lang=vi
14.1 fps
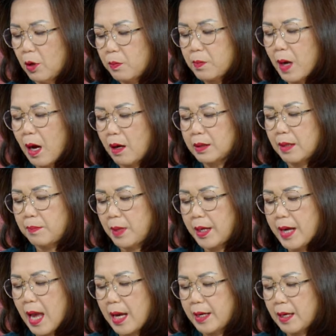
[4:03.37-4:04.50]
lúc đó thì mới
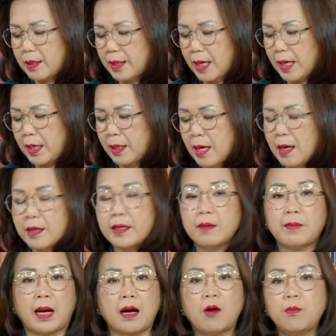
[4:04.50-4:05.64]
đệ đơn kiện. Nhưng
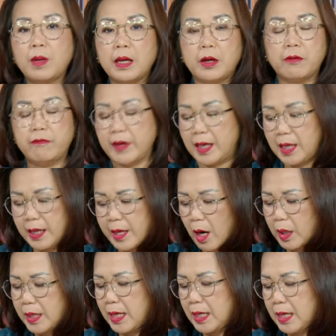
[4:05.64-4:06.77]
mà không hiểu vì lý do
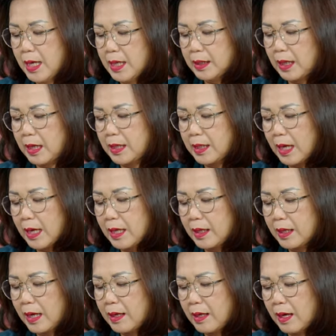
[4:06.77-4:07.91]
gì thì
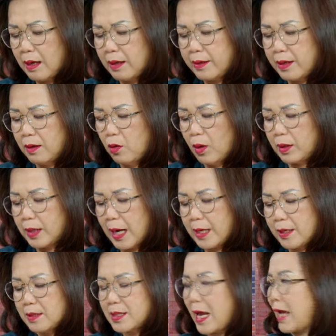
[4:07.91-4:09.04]
cái dự luật này
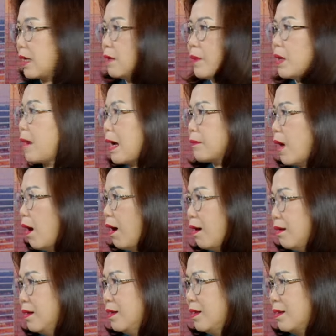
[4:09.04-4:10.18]
đưa ra cứ bị bác bỏ,
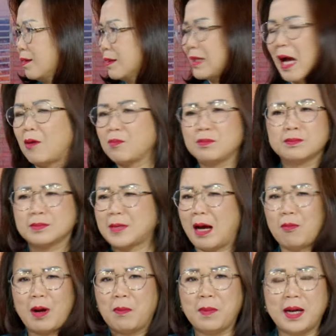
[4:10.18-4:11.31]
người ta
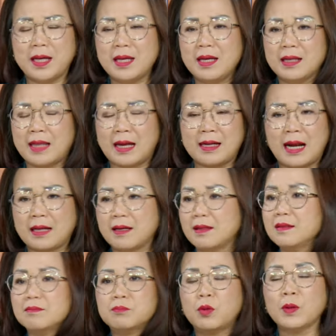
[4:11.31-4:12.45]
không đồng ý, thành ra
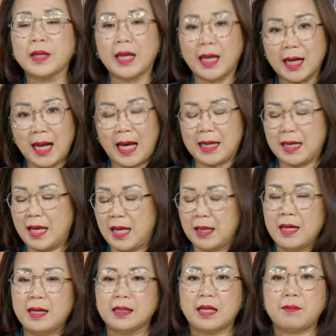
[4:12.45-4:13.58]
cứ muốn kiện là kiện.
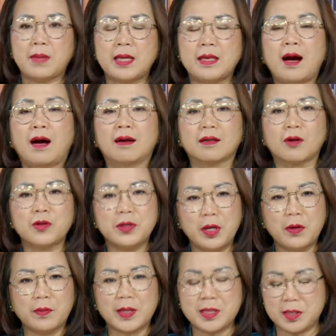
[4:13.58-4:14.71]
Thì bây giờ có
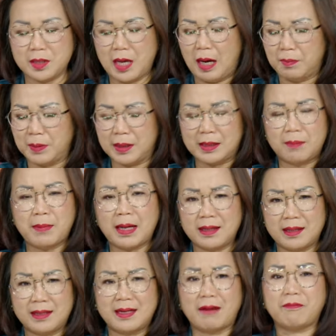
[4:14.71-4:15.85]
nhiều cái trường hợp người ta
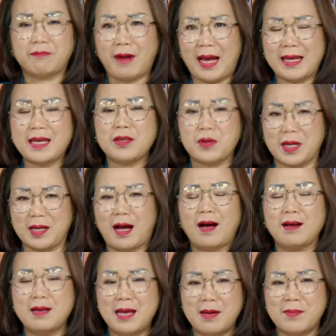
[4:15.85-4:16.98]
gặp phải cái chuyện đó.
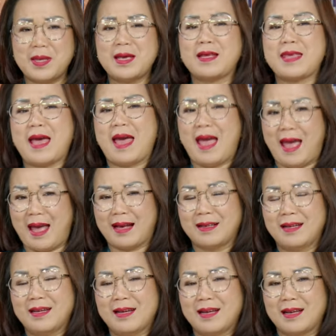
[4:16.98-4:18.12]
Bây giờ nhà hàng
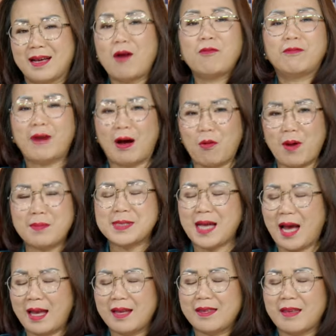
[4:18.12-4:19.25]
không vào
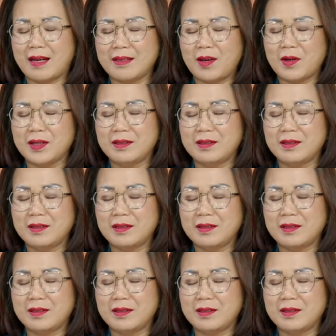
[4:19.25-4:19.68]
website dành